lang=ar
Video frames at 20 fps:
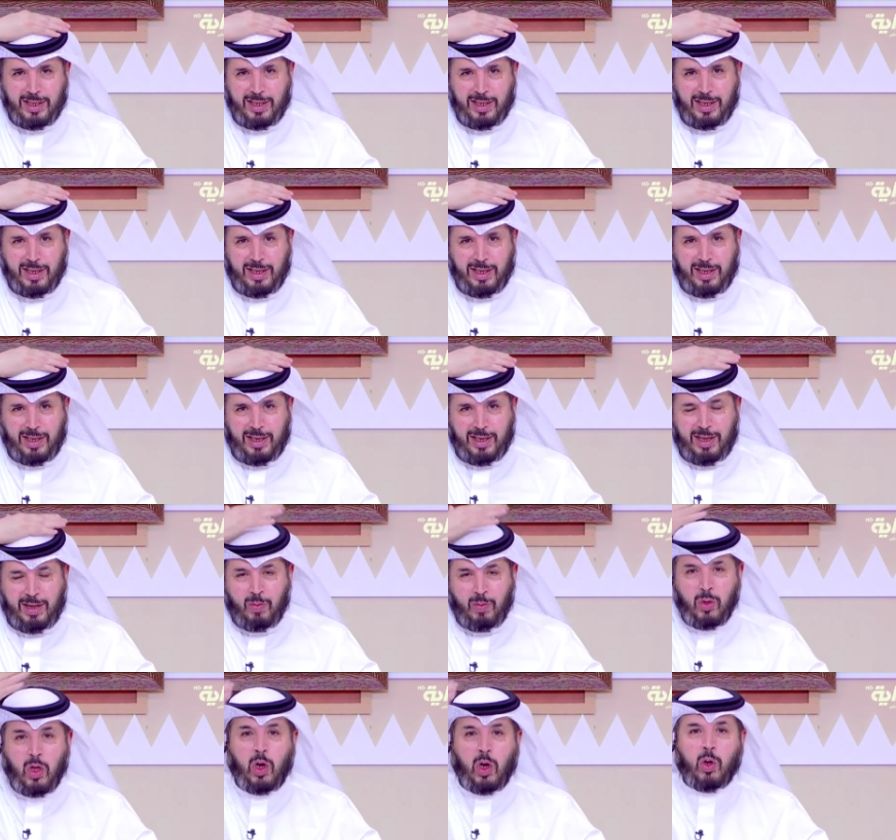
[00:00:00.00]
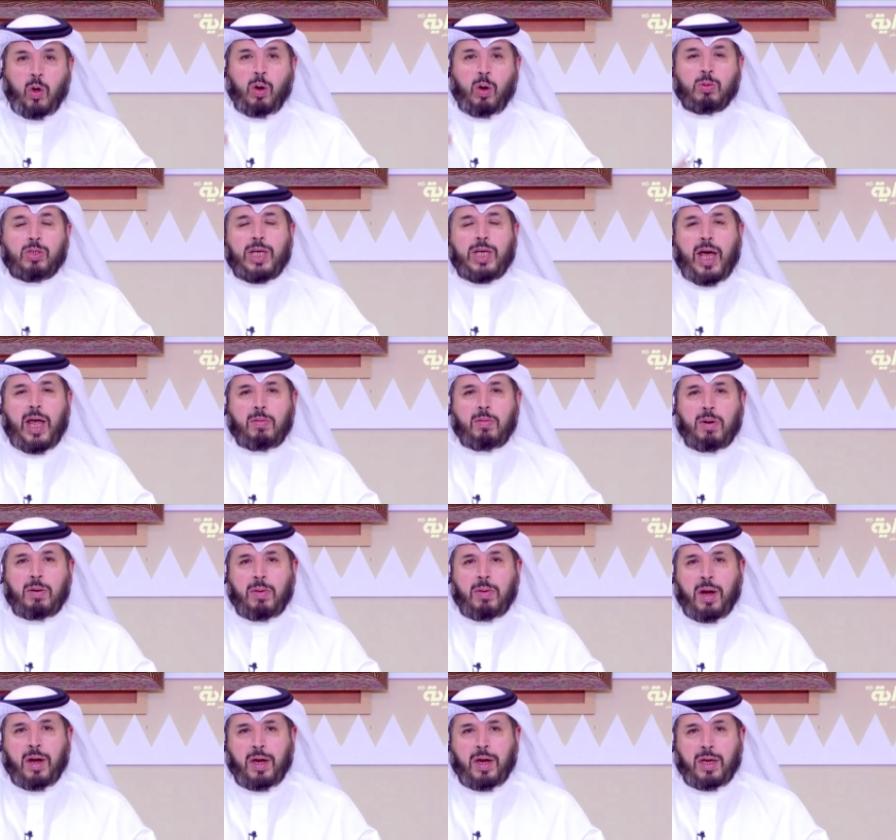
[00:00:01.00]
طيب اليوم سالم
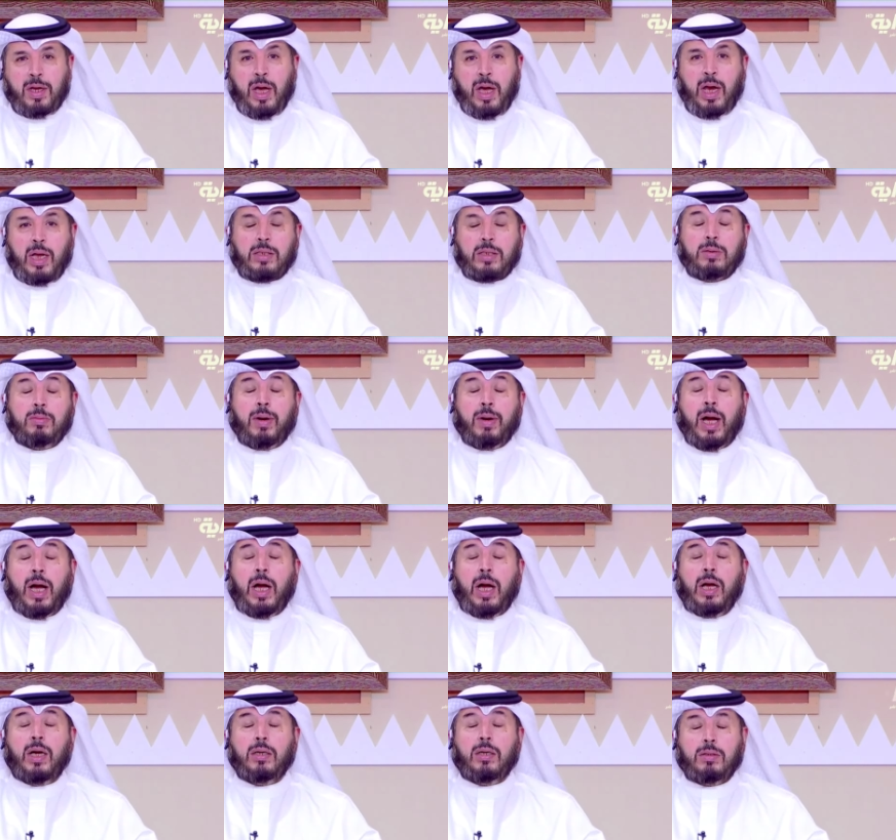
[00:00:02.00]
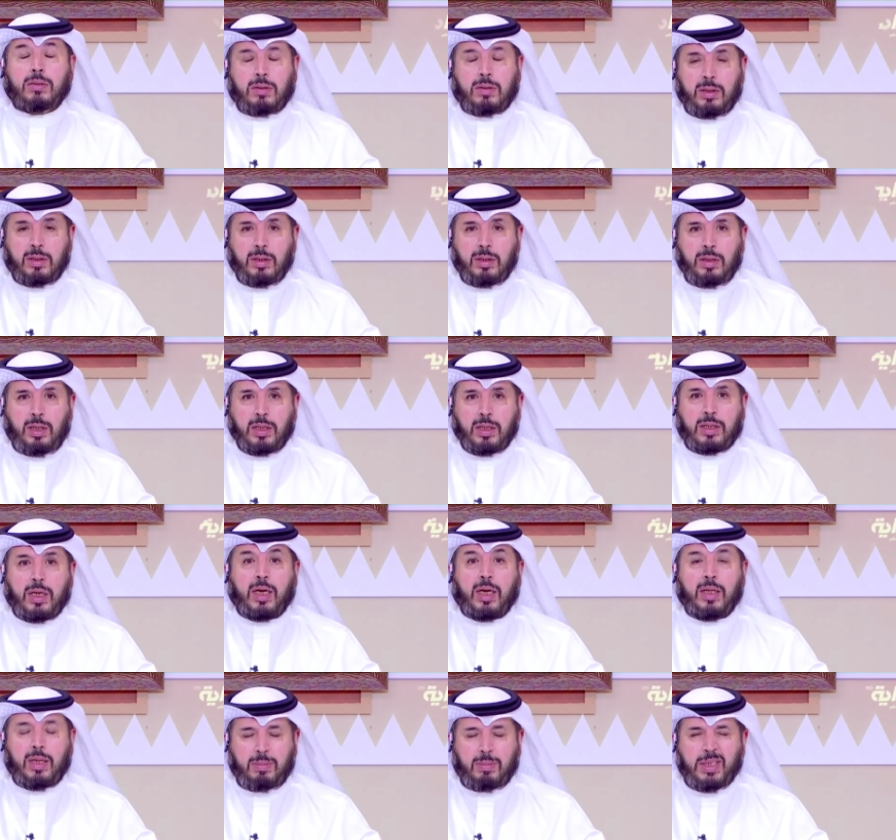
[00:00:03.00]
المري قال اسمع حتى
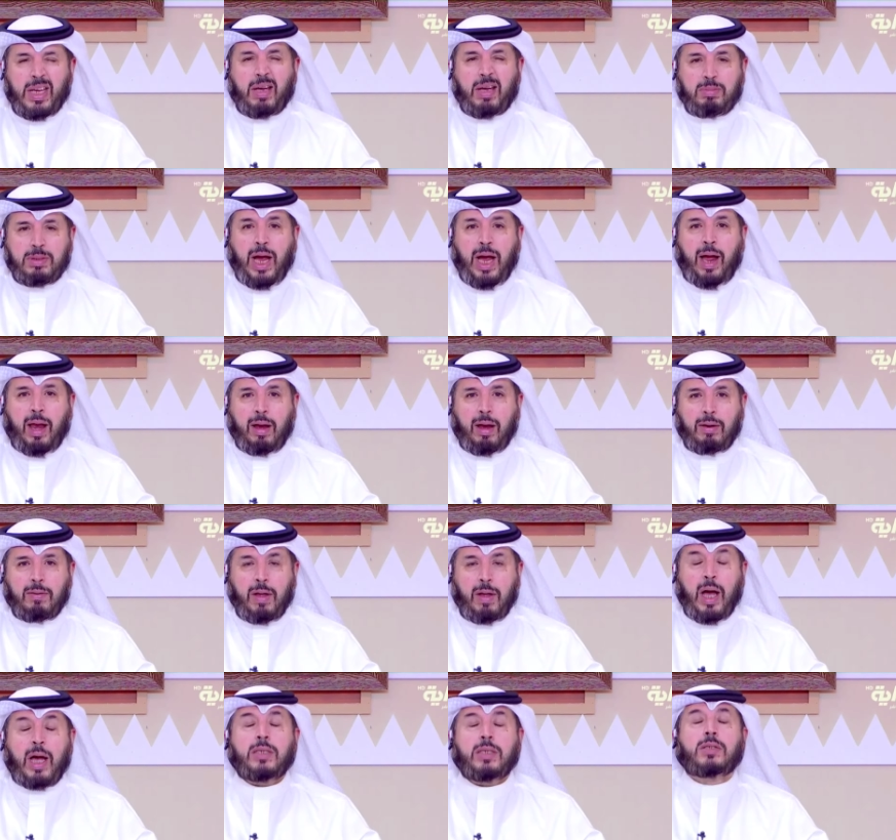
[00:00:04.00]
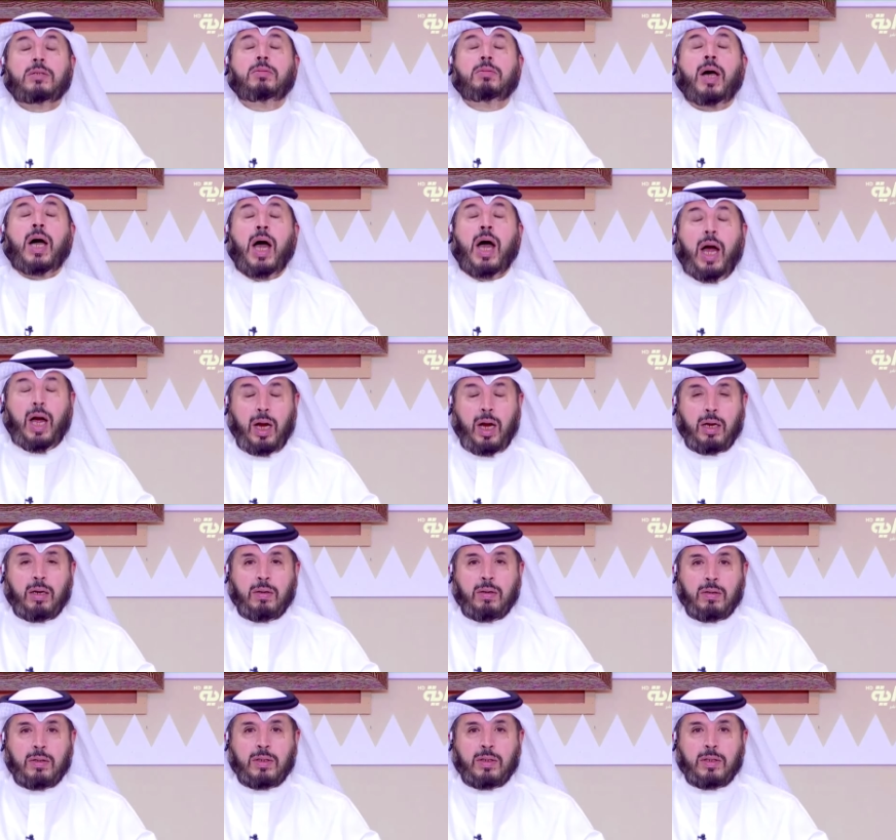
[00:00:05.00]
كذا بزعل اسمع
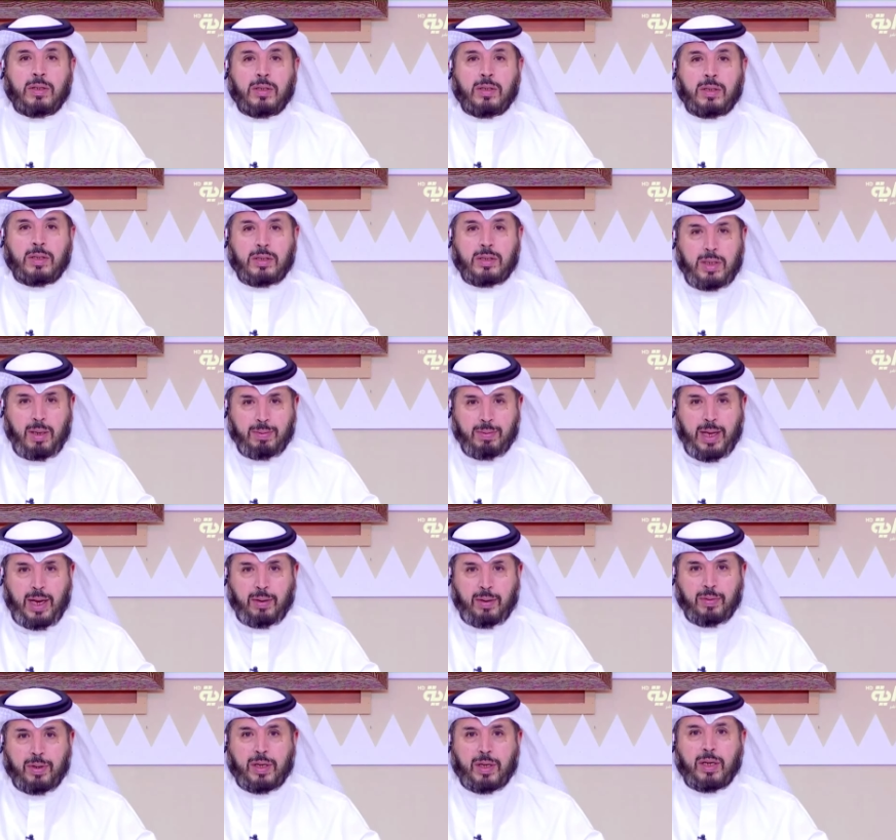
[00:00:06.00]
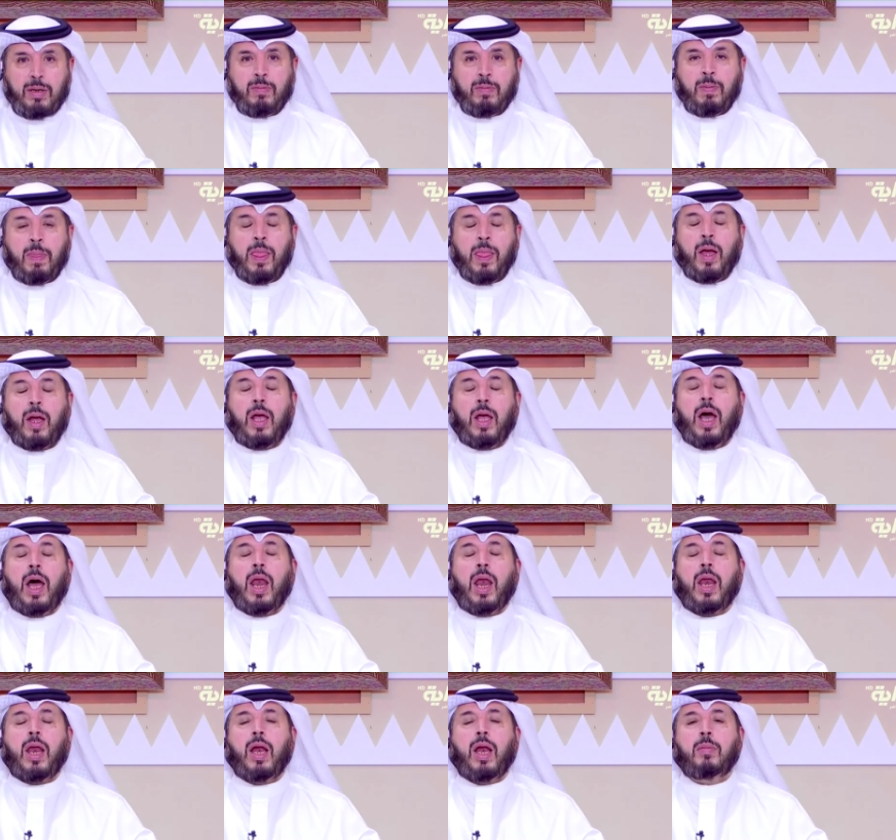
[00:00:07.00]
سام طال عمرك قال
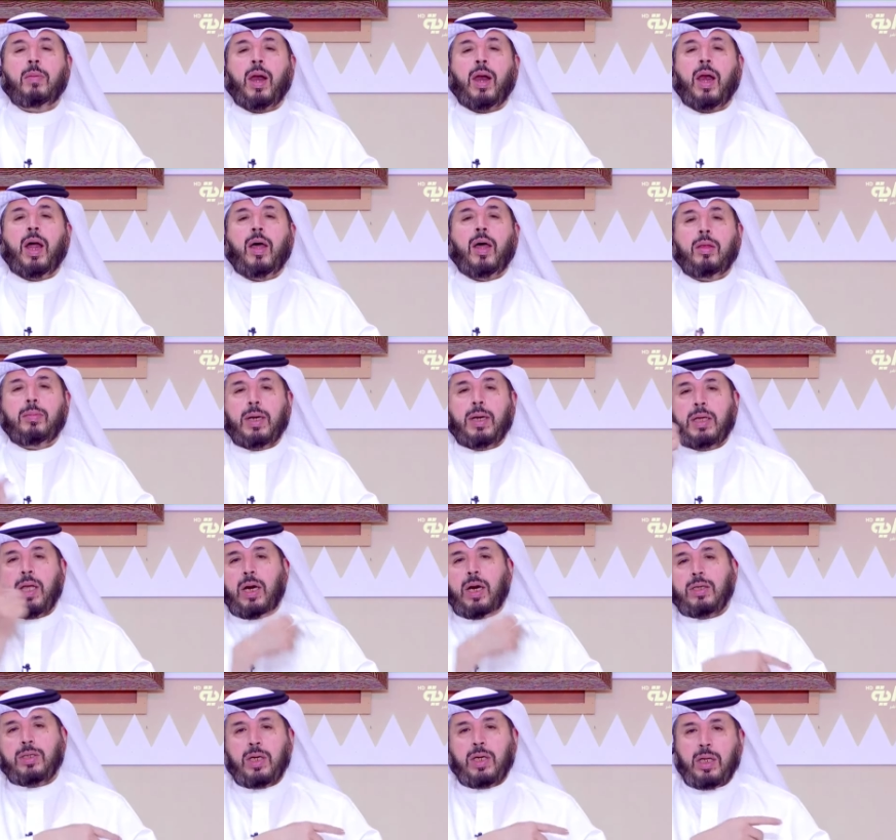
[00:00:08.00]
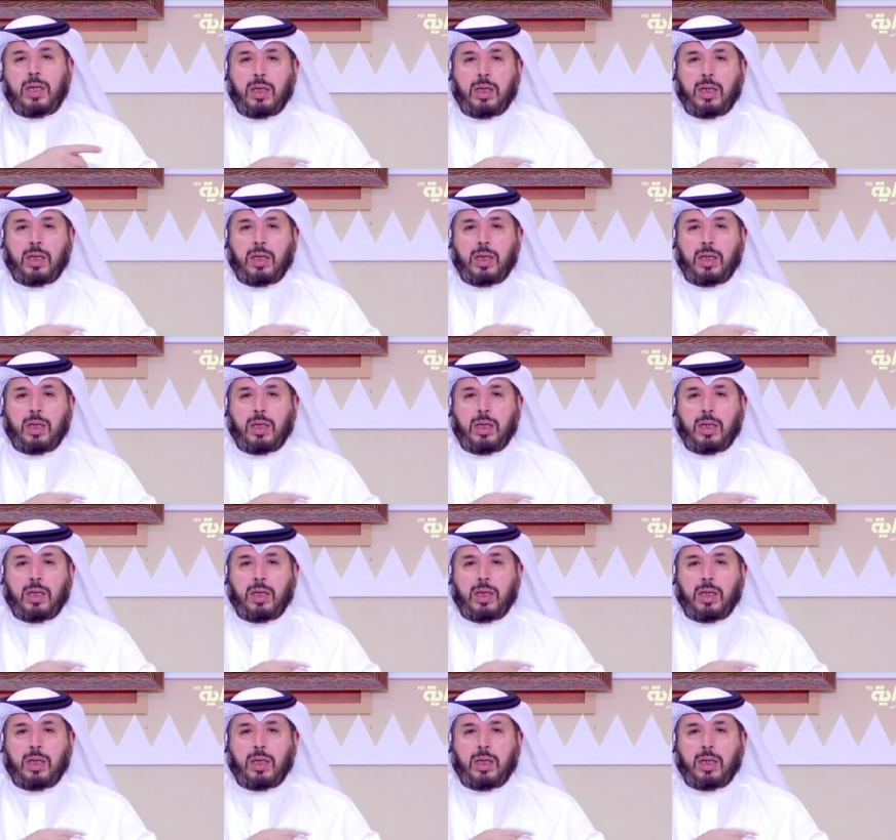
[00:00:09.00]
انا المره هذه بختار الجهدي